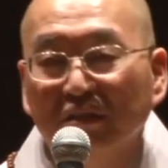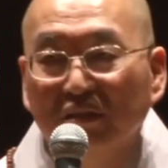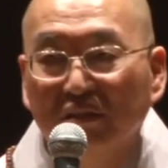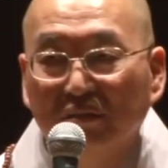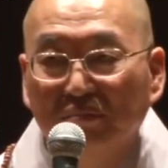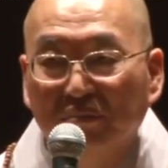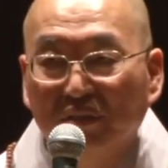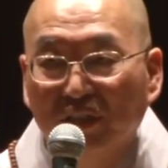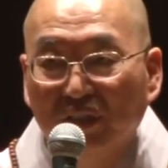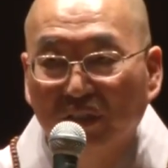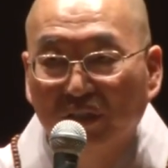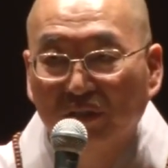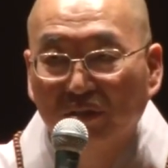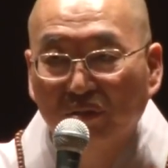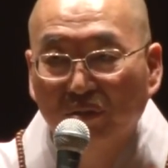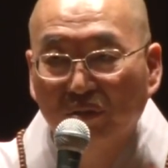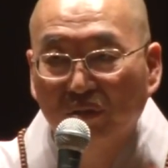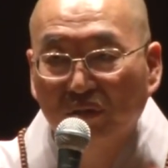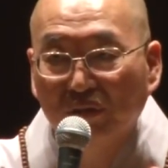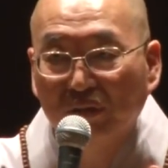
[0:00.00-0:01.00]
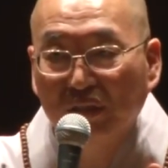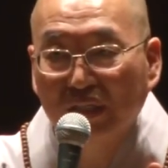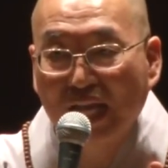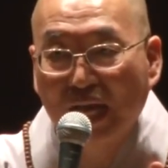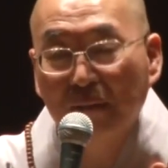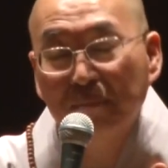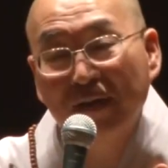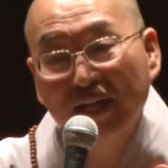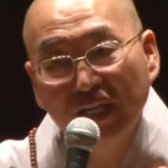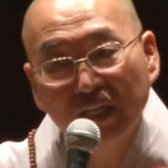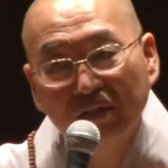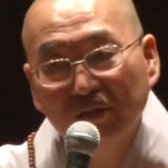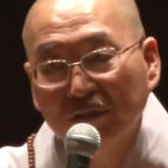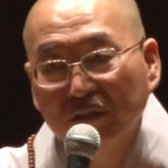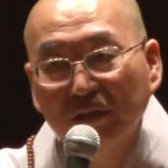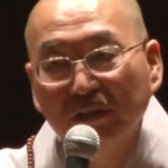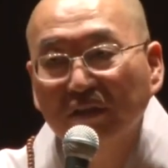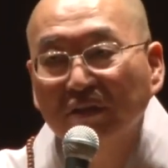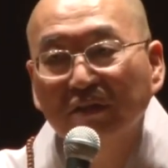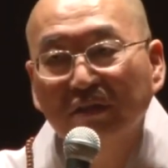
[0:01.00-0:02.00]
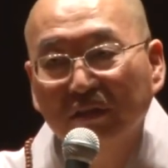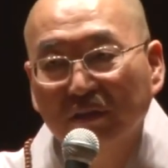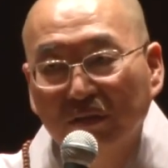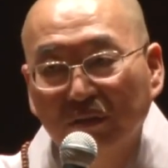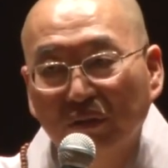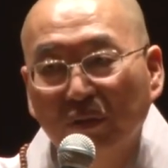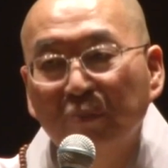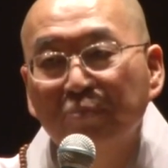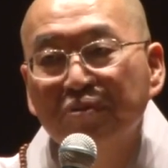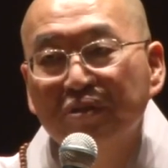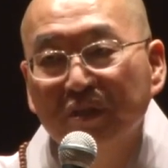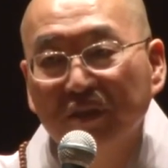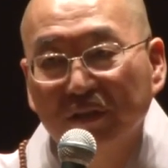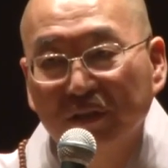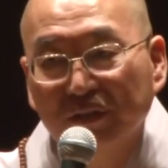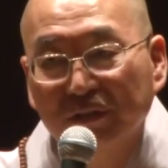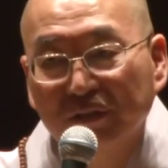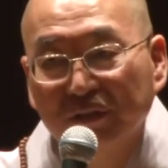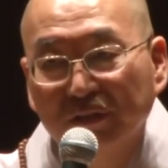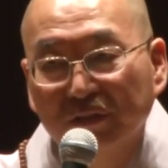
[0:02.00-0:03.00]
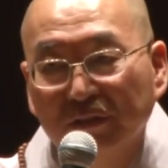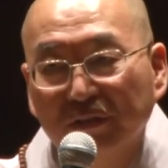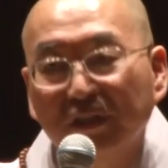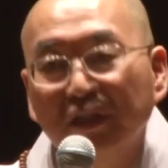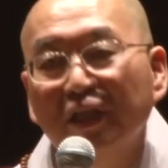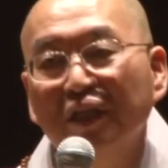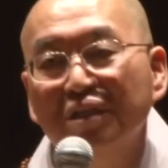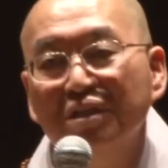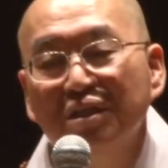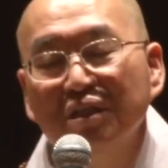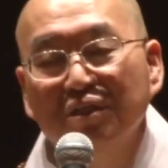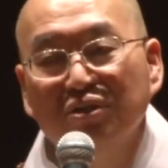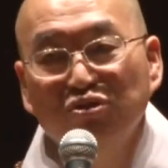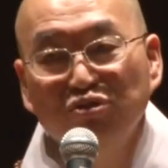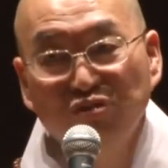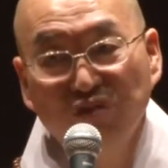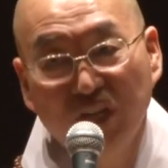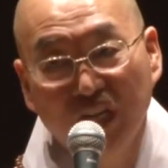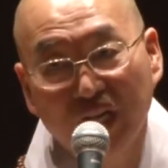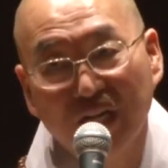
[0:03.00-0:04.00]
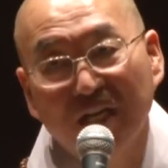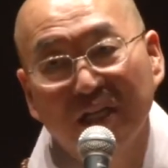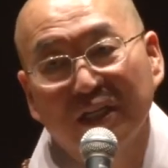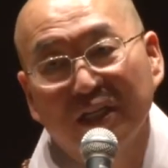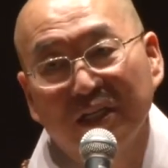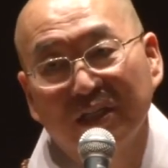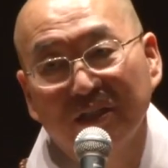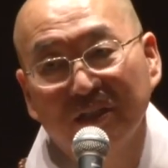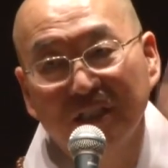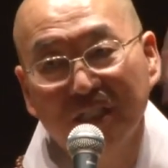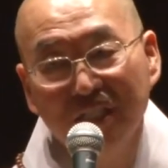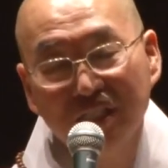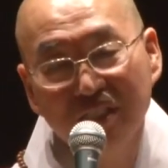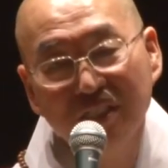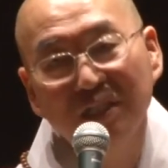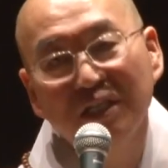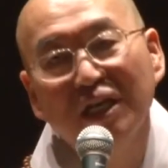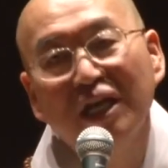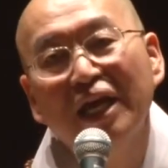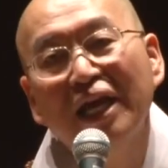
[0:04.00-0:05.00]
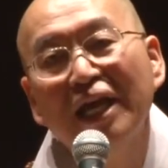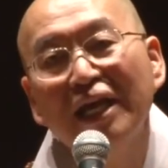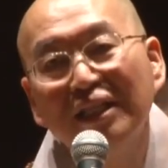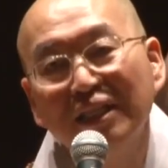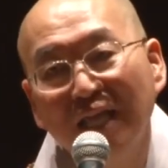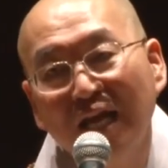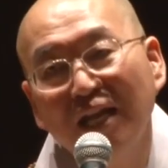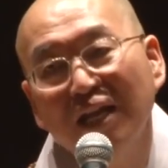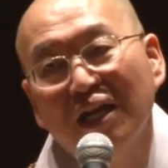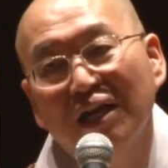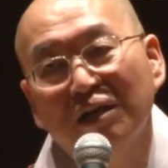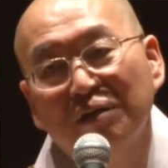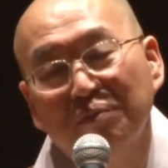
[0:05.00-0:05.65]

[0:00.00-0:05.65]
뭐예요? 낭만 있고 이런 거는 없어요. 그래서 이건 윤회라 그래요. 그래서 해탈이란 건